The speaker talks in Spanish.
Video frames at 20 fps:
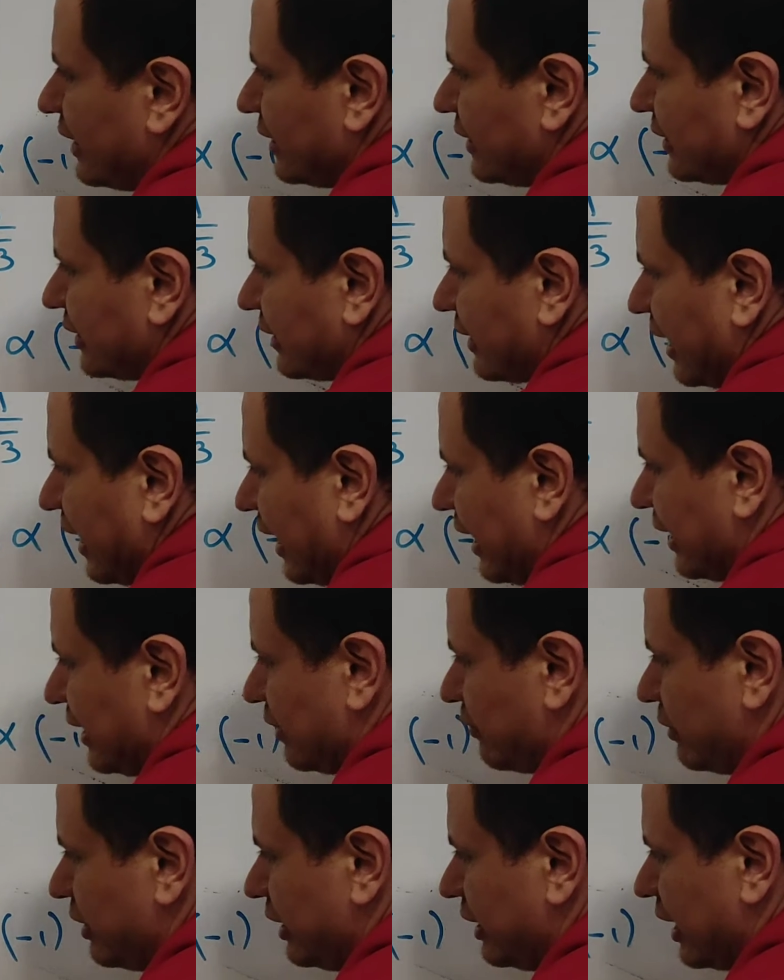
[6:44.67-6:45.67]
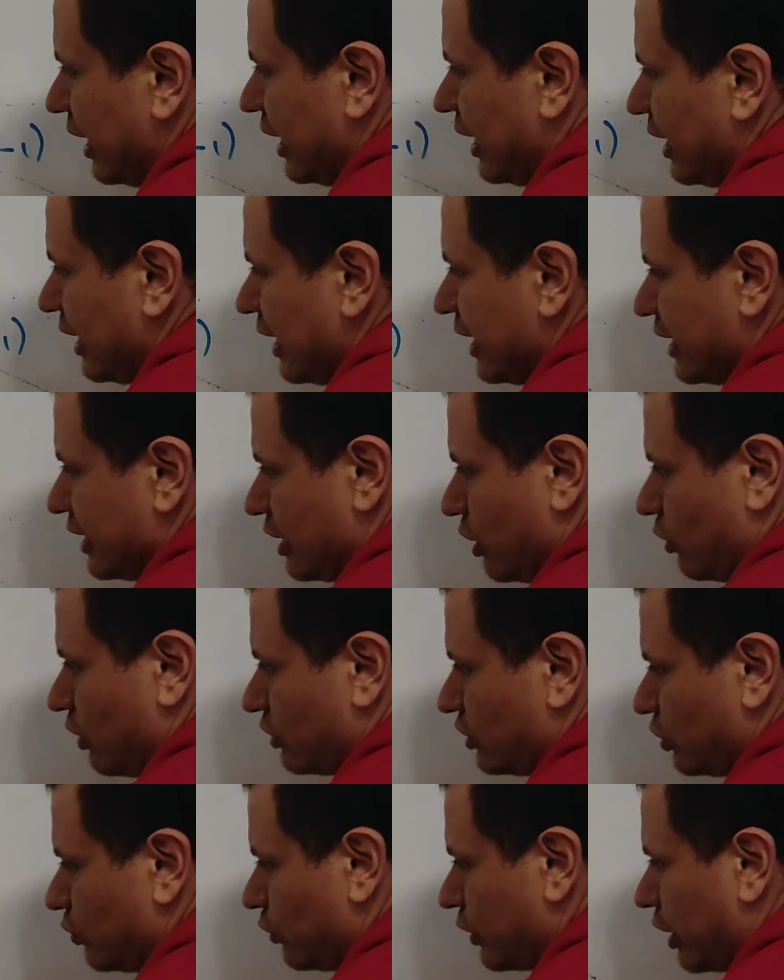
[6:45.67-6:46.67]
se elimina y ahora
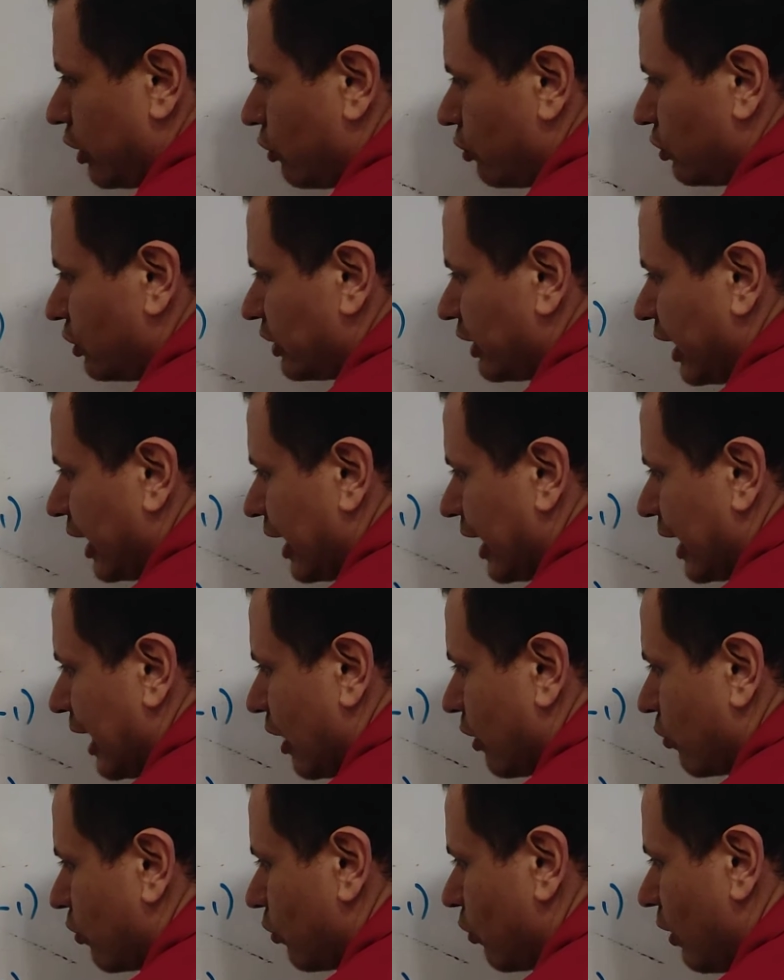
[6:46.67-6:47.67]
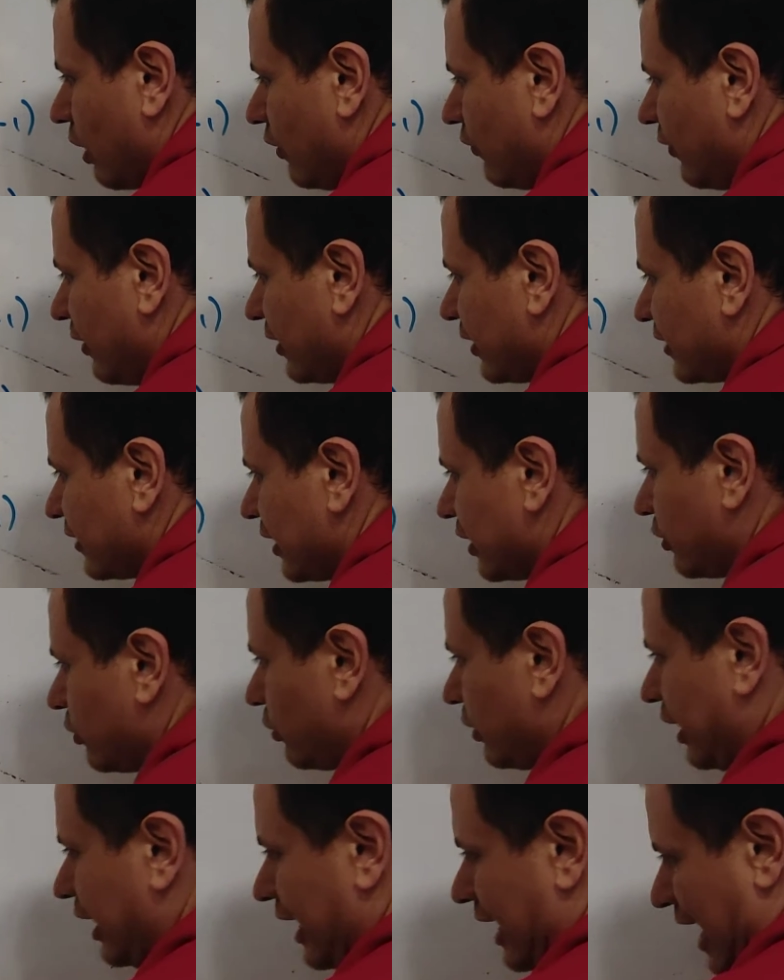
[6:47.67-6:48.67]
sí voy a encontrar el ángulo alfa
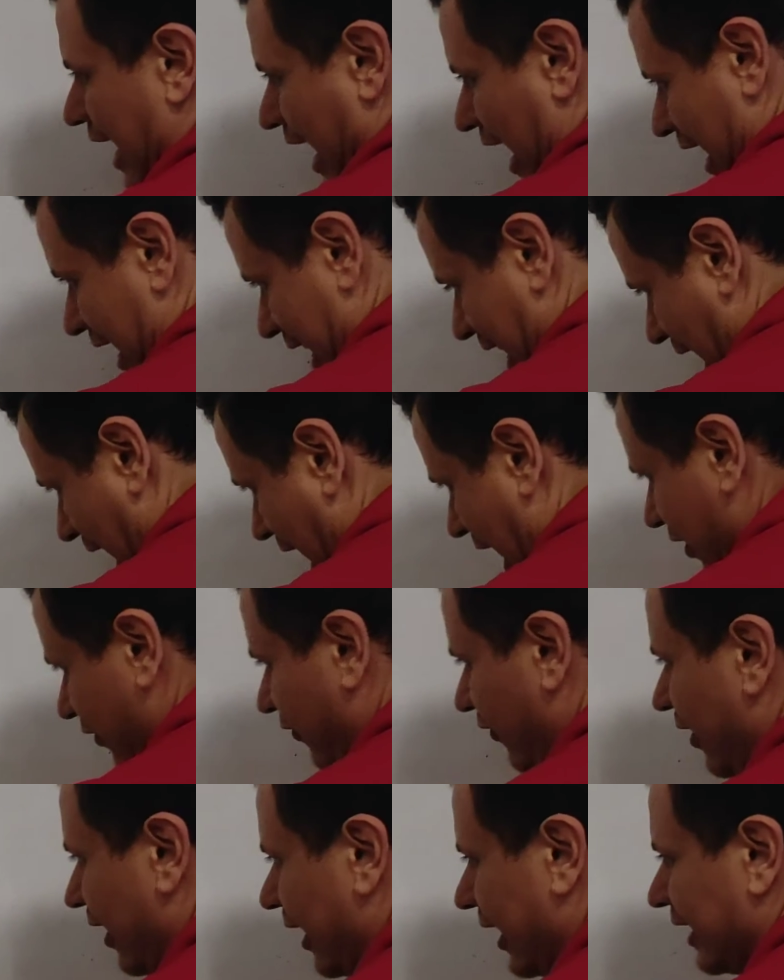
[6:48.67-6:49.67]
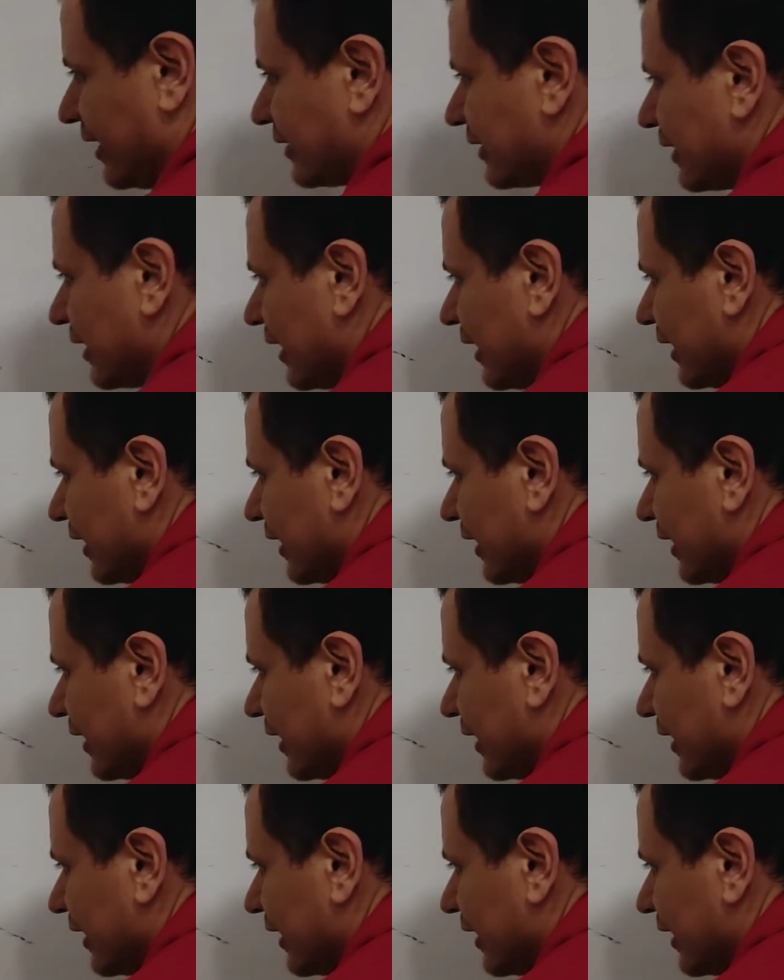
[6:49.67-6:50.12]
diciendo que el alfa es